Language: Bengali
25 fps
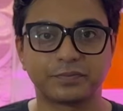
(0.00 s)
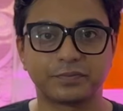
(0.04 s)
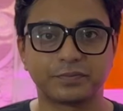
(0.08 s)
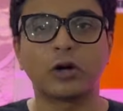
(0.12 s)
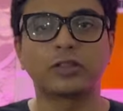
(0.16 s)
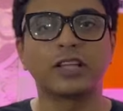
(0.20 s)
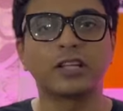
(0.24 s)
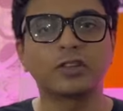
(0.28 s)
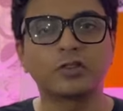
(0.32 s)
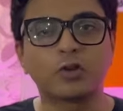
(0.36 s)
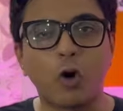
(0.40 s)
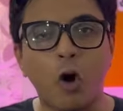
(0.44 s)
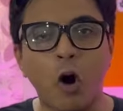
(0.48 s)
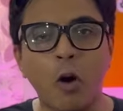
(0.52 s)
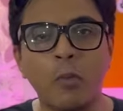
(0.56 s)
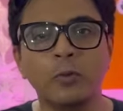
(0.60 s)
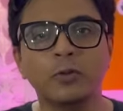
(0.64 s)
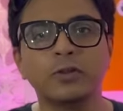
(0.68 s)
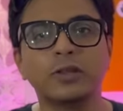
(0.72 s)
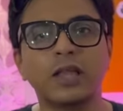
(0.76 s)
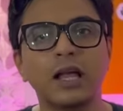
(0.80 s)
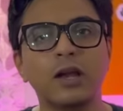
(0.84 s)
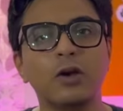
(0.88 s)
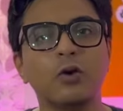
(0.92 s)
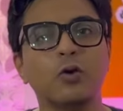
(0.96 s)
অর্থাৎ
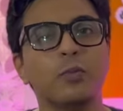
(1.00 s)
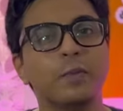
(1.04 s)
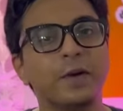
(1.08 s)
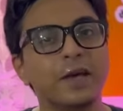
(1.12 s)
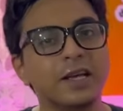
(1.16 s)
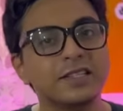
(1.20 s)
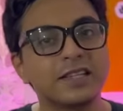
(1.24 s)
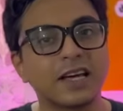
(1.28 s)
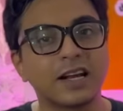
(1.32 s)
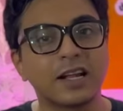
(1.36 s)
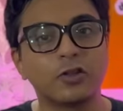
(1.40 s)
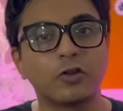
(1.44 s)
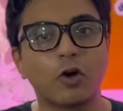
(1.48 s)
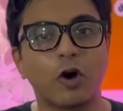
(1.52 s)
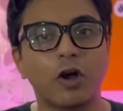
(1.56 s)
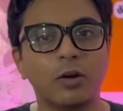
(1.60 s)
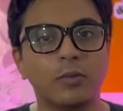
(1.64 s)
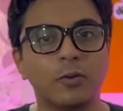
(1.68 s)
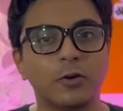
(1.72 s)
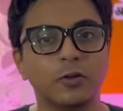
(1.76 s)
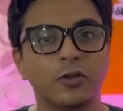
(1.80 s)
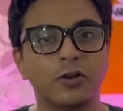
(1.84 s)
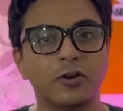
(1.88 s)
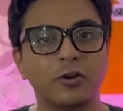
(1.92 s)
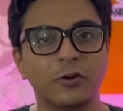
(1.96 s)
ক্ষমতার লোভে যারা
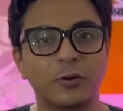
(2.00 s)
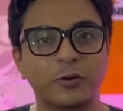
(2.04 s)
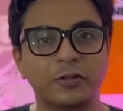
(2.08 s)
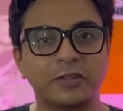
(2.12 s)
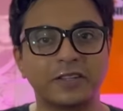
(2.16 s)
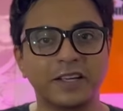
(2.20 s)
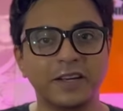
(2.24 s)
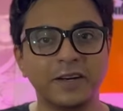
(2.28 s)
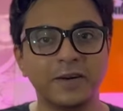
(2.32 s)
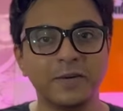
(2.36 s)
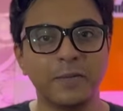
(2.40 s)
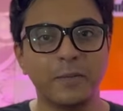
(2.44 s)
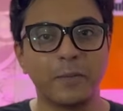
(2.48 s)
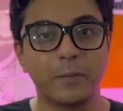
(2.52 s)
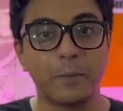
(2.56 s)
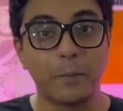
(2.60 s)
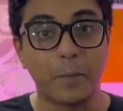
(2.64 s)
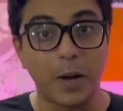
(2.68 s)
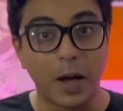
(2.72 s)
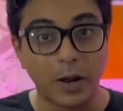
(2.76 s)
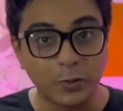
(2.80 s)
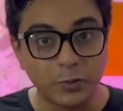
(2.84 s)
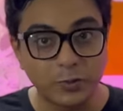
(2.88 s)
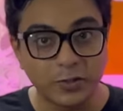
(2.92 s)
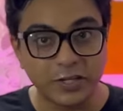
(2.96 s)
দলবদল করতেন
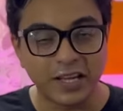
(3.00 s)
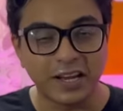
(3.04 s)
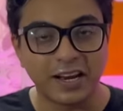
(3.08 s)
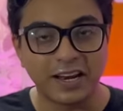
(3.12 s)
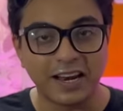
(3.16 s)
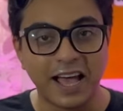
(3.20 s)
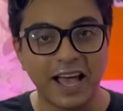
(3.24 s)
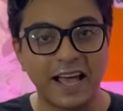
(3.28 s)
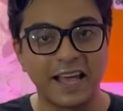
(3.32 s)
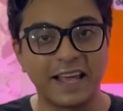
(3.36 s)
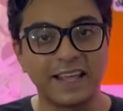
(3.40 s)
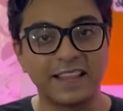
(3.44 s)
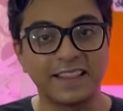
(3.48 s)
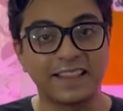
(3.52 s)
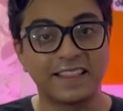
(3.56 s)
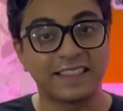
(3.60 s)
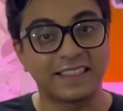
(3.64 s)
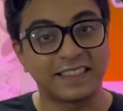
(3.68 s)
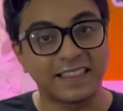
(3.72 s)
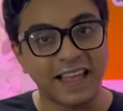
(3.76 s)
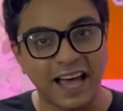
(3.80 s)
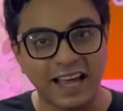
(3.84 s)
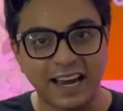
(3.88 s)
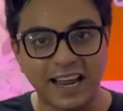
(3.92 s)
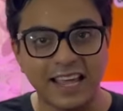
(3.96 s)
মানুষের রায়
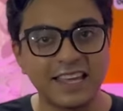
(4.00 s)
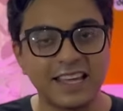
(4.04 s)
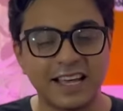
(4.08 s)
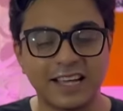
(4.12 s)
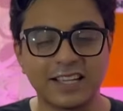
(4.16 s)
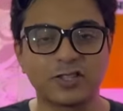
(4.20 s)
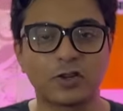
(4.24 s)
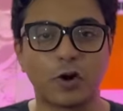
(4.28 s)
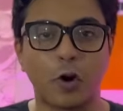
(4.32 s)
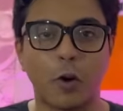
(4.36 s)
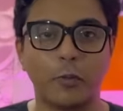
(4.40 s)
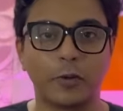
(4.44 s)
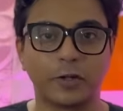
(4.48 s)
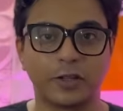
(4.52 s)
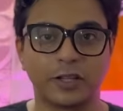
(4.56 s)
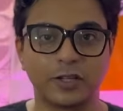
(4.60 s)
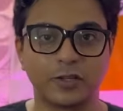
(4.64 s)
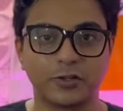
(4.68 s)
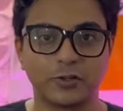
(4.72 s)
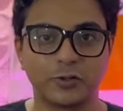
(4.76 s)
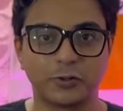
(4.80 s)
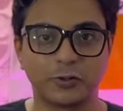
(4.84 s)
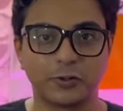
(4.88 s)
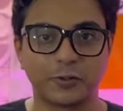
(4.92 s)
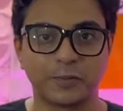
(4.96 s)
তারাই আজ
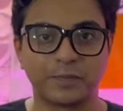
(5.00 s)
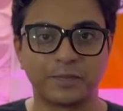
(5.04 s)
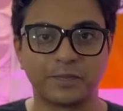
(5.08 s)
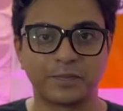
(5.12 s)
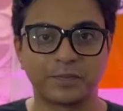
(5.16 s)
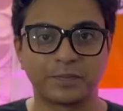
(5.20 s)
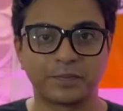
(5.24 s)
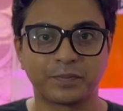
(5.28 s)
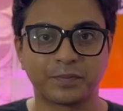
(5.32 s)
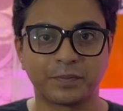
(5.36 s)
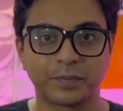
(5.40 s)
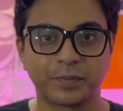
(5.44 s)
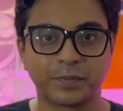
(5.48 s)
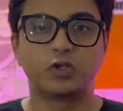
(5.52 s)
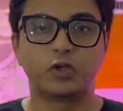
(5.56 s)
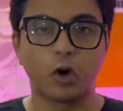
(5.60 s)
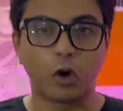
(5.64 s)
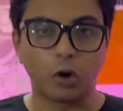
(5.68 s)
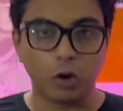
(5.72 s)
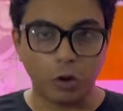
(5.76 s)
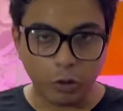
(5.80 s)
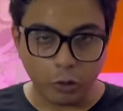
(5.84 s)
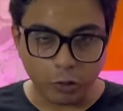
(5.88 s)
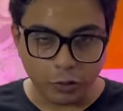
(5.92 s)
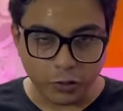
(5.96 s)
ক্ষমতাচ্যুত
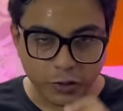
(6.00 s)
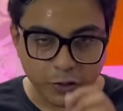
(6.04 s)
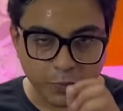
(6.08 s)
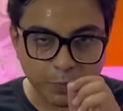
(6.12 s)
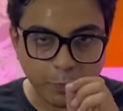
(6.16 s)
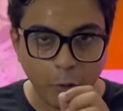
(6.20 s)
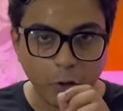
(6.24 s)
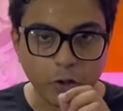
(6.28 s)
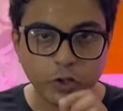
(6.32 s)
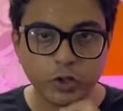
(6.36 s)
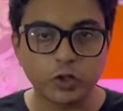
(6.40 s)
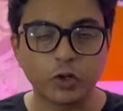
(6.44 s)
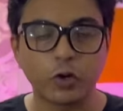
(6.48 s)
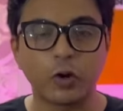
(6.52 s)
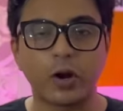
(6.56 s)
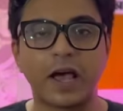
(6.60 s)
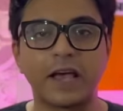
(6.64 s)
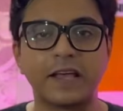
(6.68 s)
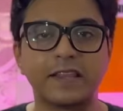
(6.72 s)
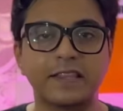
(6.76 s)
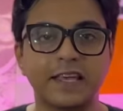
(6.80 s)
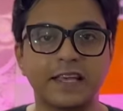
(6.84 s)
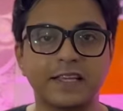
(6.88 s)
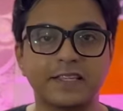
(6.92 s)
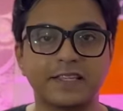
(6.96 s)
জনগণ স্পষ্ট
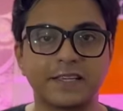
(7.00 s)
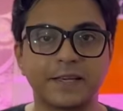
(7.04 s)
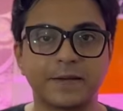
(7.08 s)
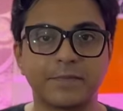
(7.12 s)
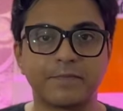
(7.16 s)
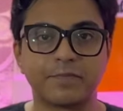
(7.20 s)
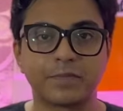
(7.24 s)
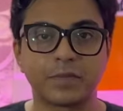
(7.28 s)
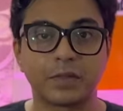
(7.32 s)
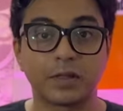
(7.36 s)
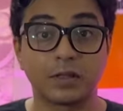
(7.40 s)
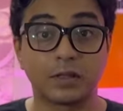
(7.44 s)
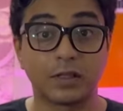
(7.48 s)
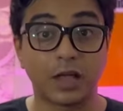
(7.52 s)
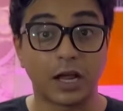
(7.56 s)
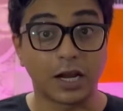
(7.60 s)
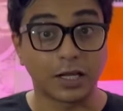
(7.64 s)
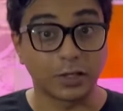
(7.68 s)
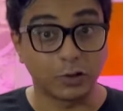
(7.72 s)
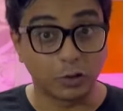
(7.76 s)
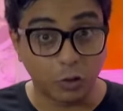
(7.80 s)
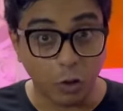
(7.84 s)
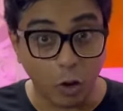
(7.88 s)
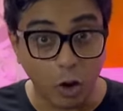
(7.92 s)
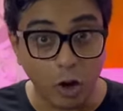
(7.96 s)
রায় দিয়েছে তারা
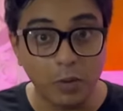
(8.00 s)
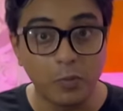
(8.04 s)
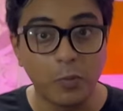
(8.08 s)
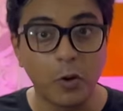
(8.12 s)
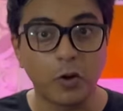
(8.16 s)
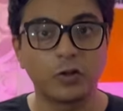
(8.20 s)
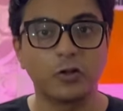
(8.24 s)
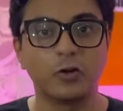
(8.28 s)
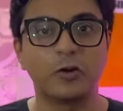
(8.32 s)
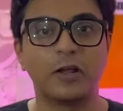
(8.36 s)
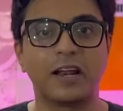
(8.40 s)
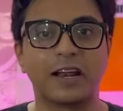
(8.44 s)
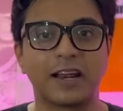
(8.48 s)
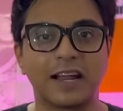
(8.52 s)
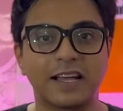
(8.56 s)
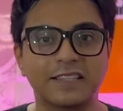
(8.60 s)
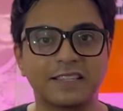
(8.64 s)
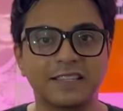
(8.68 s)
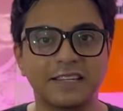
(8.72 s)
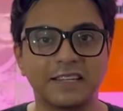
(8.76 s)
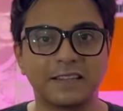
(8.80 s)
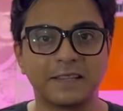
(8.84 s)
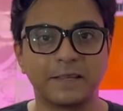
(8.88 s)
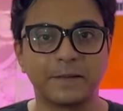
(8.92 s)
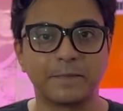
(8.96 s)
দল বদলের
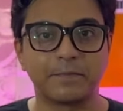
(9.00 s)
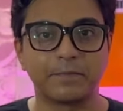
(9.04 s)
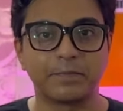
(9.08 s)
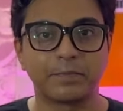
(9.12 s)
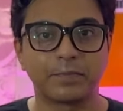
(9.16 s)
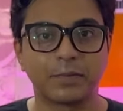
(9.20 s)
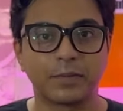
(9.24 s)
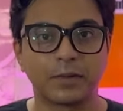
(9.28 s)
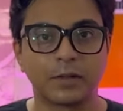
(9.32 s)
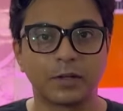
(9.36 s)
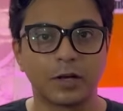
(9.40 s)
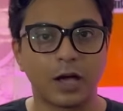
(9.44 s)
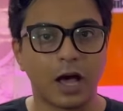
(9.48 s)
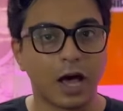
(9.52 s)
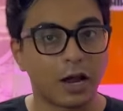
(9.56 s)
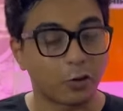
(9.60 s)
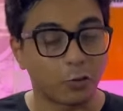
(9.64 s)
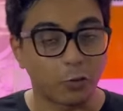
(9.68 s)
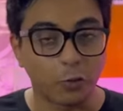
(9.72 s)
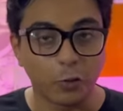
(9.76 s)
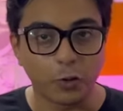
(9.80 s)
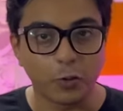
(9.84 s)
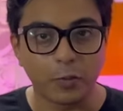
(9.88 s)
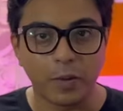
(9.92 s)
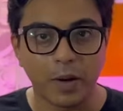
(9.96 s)
রাজনীতি আর
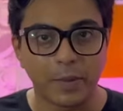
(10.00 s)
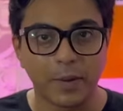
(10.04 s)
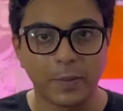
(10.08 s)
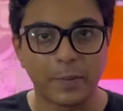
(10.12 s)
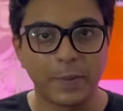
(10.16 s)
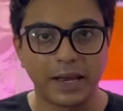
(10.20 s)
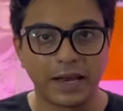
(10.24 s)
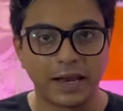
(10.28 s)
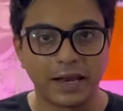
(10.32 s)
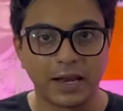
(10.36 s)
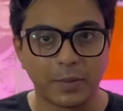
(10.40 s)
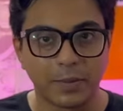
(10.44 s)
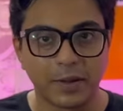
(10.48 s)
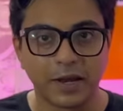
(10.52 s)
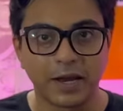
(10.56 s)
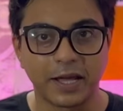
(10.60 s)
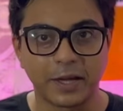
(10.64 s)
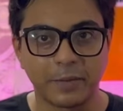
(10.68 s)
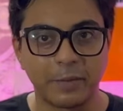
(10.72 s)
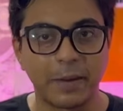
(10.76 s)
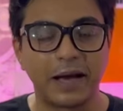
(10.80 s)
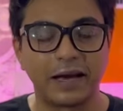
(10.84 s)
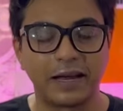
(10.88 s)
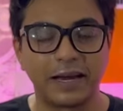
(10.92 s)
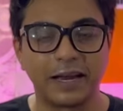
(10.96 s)
কোনোভাবে মেনে নেবে না
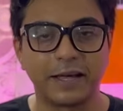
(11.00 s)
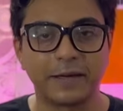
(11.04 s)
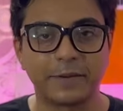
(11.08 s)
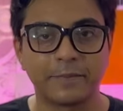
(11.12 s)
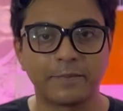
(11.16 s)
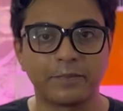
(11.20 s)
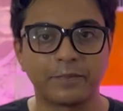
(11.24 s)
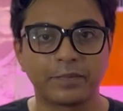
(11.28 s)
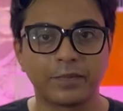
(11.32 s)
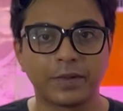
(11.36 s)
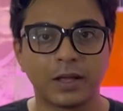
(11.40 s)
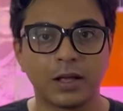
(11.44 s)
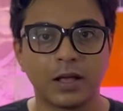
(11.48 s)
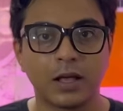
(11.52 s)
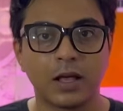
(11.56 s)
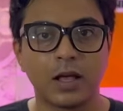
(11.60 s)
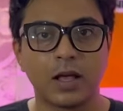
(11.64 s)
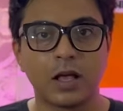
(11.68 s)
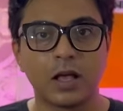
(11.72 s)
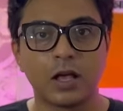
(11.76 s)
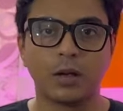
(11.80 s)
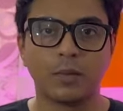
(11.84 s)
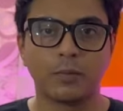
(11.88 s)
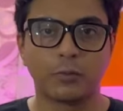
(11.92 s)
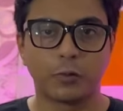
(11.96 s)
এই বাংলায়
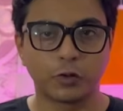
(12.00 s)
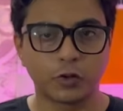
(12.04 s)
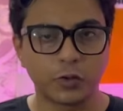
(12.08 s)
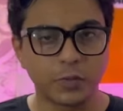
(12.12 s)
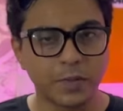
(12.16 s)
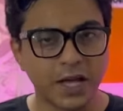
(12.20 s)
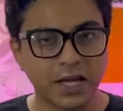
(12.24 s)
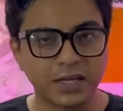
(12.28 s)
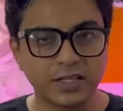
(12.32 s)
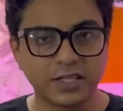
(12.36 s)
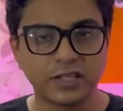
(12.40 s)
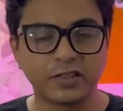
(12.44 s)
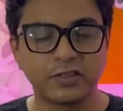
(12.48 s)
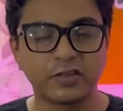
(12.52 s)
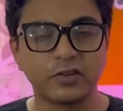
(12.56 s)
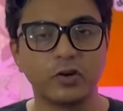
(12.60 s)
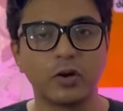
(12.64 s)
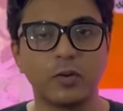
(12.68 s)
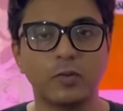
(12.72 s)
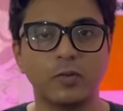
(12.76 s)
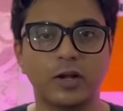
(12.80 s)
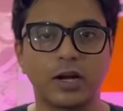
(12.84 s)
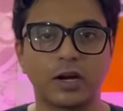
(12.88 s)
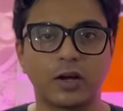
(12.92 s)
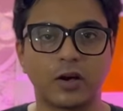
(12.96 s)
প্রথমে আসি
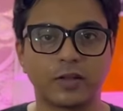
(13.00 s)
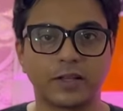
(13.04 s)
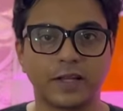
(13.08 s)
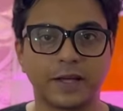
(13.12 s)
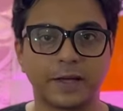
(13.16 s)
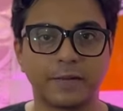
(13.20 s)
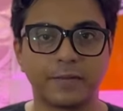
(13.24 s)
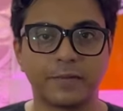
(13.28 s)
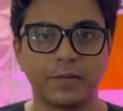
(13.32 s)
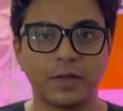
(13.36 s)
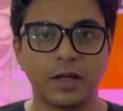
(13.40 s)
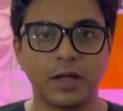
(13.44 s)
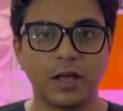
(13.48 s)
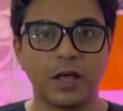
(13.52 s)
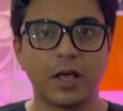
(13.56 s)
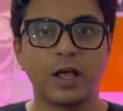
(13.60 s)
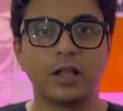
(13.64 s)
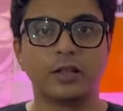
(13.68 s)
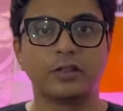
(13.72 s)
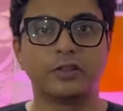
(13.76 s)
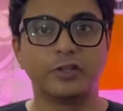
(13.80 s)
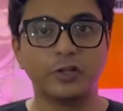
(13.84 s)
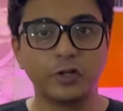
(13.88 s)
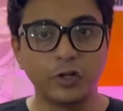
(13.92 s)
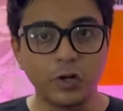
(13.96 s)
তৃণমূলের কথায়
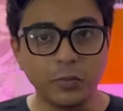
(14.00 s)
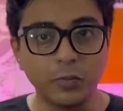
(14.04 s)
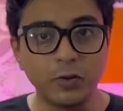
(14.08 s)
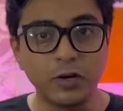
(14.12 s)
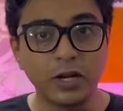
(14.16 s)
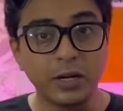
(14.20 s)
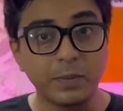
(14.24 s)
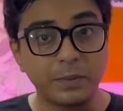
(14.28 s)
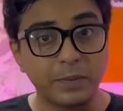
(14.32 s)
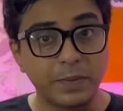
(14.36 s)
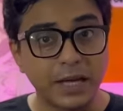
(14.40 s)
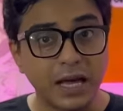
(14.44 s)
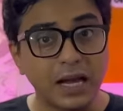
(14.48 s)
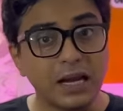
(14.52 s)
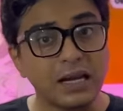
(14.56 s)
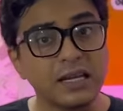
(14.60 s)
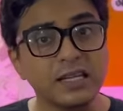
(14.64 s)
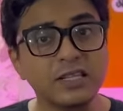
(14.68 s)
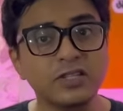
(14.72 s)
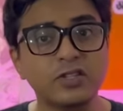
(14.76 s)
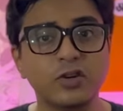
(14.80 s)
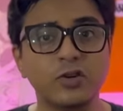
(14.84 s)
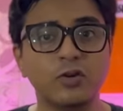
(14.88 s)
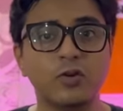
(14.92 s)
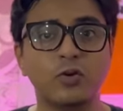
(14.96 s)
তৃণমূলের
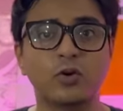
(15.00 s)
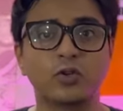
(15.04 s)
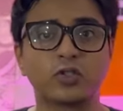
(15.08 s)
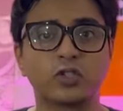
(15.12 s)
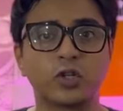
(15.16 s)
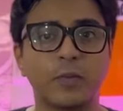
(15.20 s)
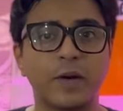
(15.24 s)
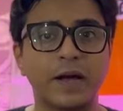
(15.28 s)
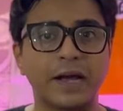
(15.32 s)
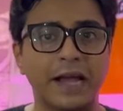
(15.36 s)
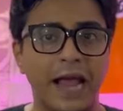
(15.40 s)
বিয়াল্লিশ জন লোকসভা